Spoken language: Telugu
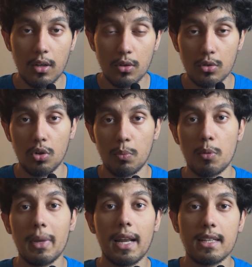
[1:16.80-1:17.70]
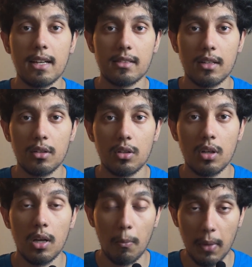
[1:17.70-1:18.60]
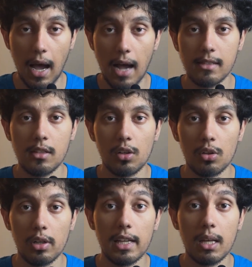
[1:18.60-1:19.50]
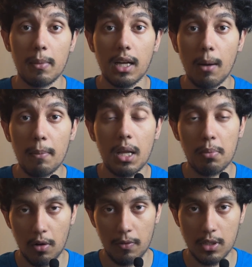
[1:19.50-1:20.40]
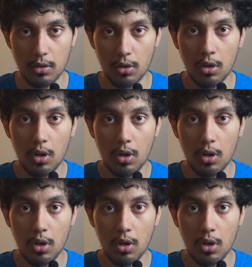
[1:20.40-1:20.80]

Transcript: సో ఇప్పుడు మీరేం చేస్తారు మీ ఆస్తిలో లేదా మీ కంపెనీ ప్రాఫిట్స్లో